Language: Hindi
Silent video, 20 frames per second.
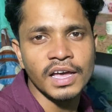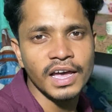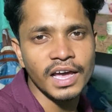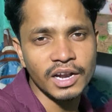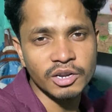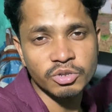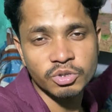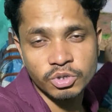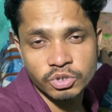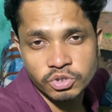
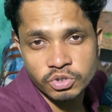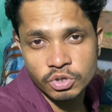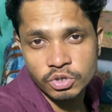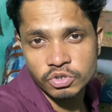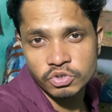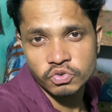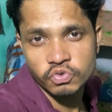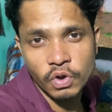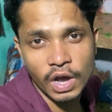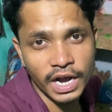हेलो दोस्तों
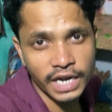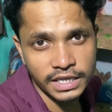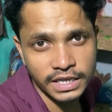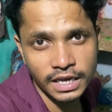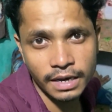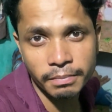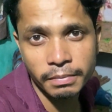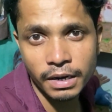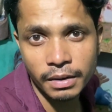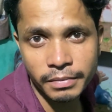स्वागत है
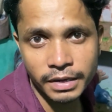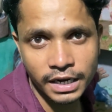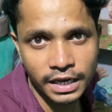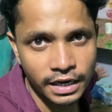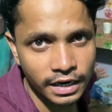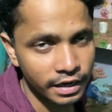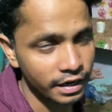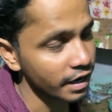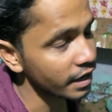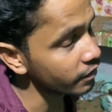आपका मेरे
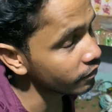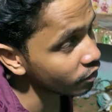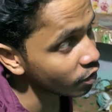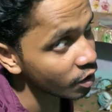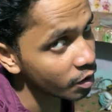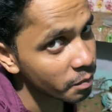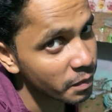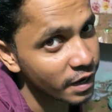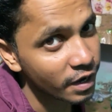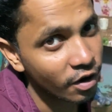एक नए
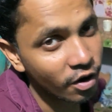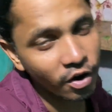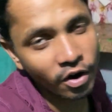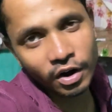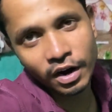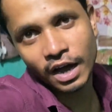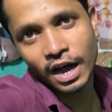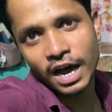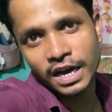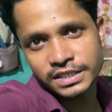ब्लॉग में
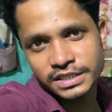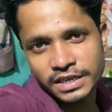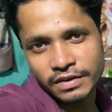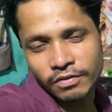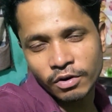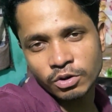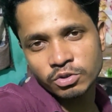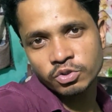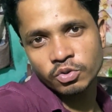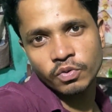और आज का
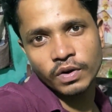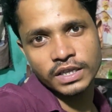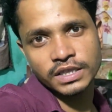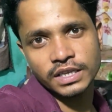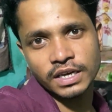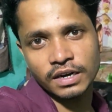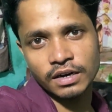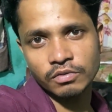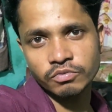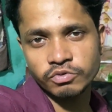ब्लॉग शुरुआत
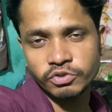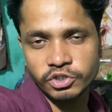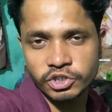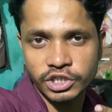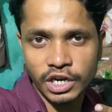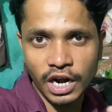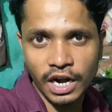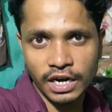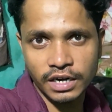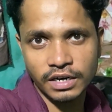कर रहा हूँ
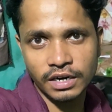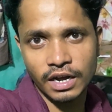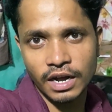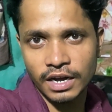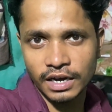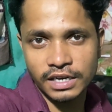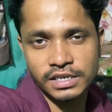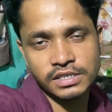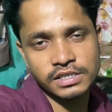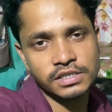चार
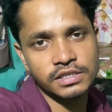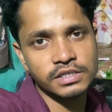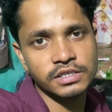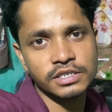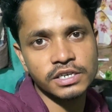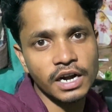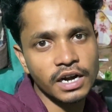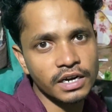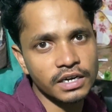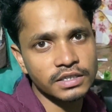अगस्त
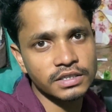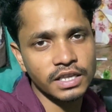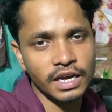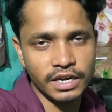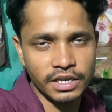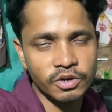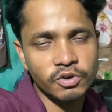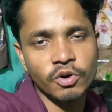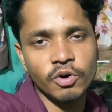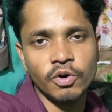चार
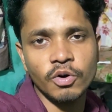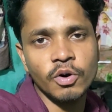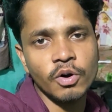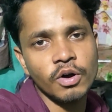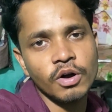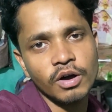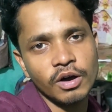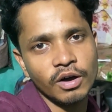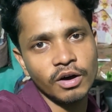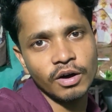तारीख को
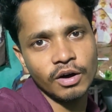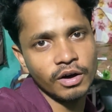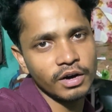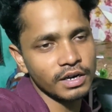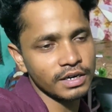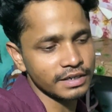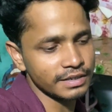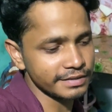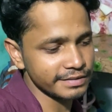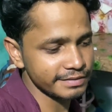
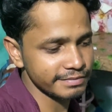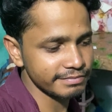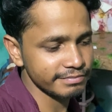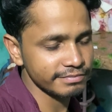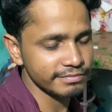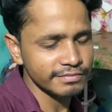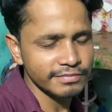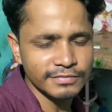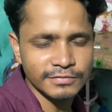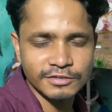और
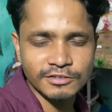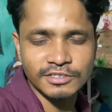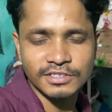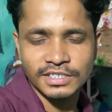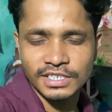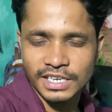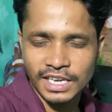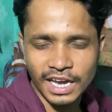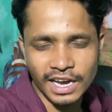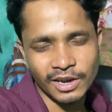
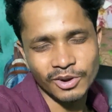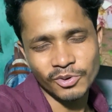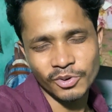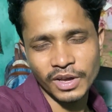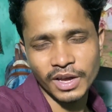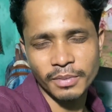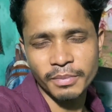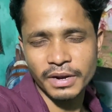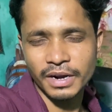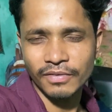क्या करूँ
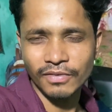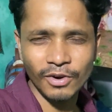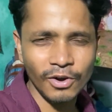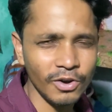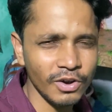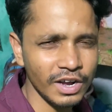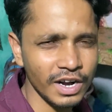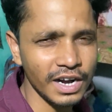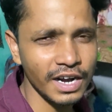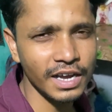यार मेरा
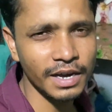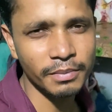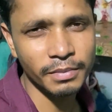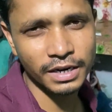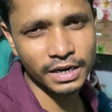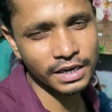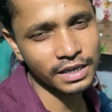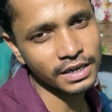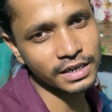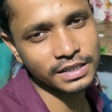ब्लॉग करने का मन
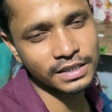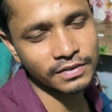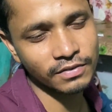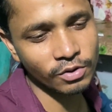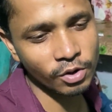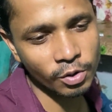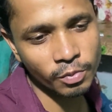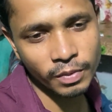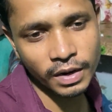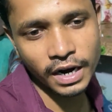नहीं करता
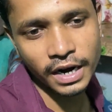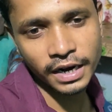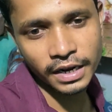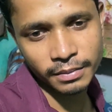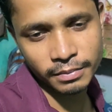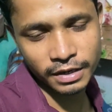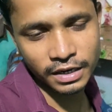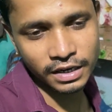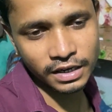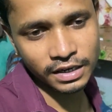ब्लॉग बनाने का
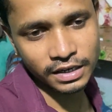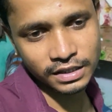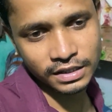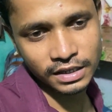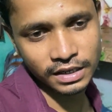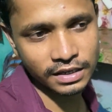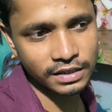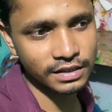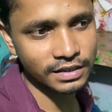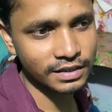मन नहीं करता